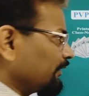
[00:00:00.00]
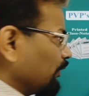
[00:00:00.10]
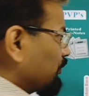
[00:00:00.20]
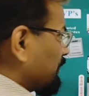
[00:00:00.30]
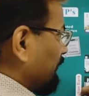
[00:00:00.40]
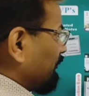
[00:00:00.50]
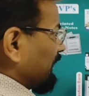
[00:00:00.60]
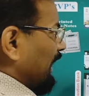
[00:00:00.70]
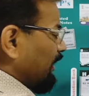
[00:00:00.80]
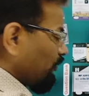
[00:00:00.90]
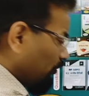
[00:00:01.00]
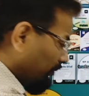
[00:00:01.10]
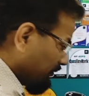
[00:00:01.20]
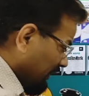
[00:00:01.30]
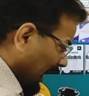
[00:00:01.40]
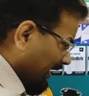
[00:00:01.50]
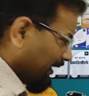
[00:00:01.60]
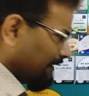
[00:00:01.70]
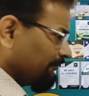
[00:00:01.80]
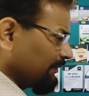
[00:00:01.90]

कि उस संविधान को हम जाने